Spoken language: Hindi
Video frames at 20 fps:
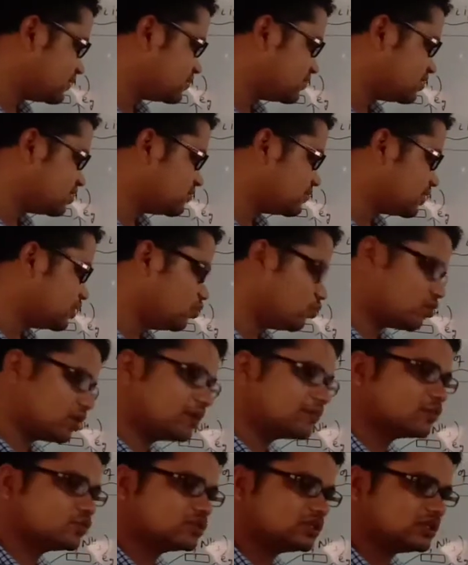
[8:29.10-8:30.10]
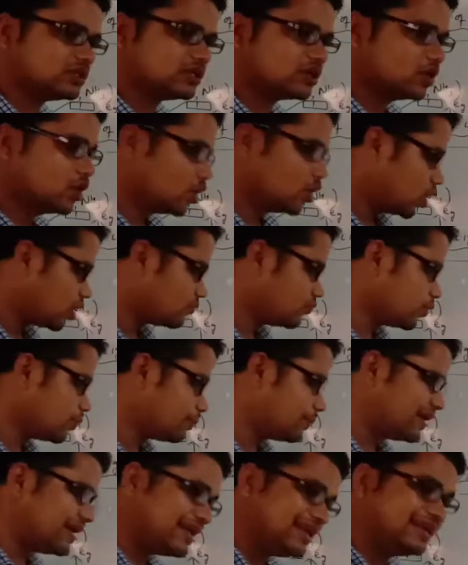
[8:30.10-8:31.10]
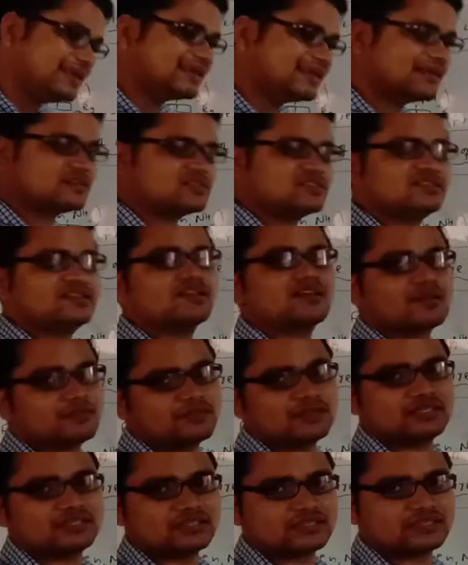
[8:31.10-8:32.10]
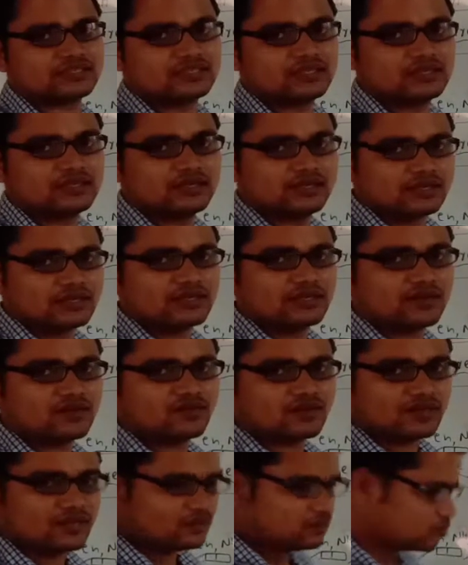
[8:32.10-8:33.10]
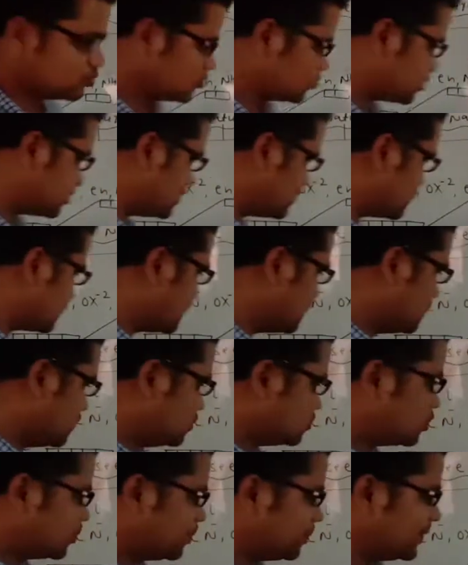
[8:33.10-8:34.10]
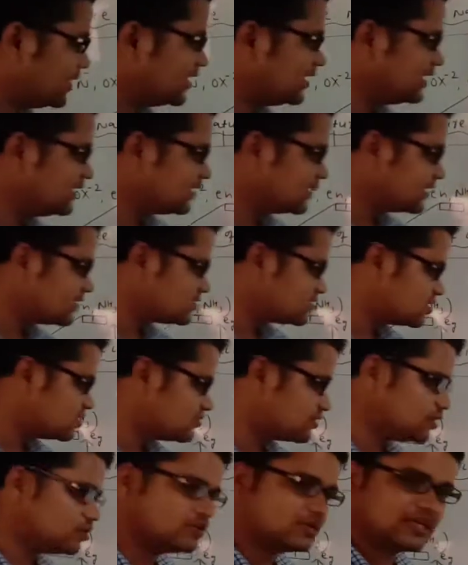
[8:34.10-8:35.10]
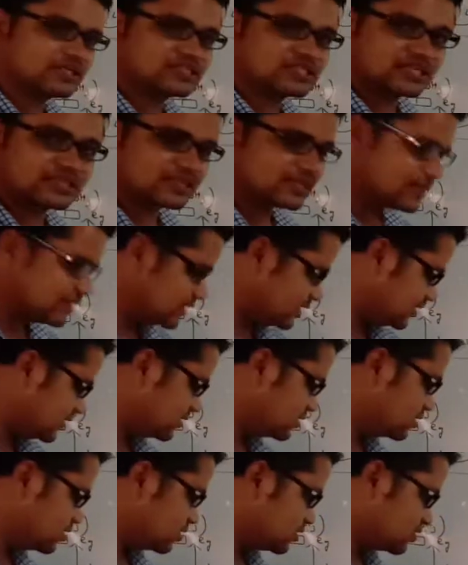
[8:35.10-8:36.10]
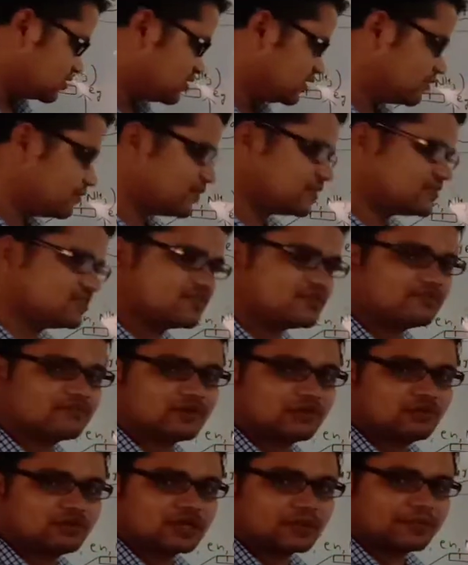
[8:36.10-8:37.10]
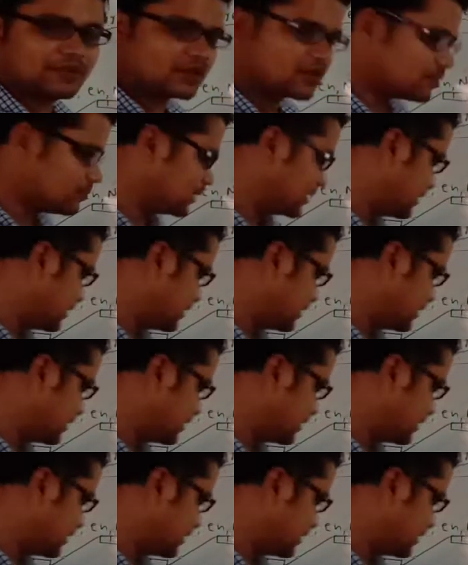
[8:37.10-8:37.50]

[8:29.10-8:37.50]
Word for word: सी की वैल्यू कम होती है और वो पेयरिंग एनर्जी से कम रह जाती है क्लियर हो रहा है ना दोनों केस तो पेयरिंग एनर्जी की वैल्यू यहाँ ज़्यादा आएगी सी की वैल्यू यहाँ पर कम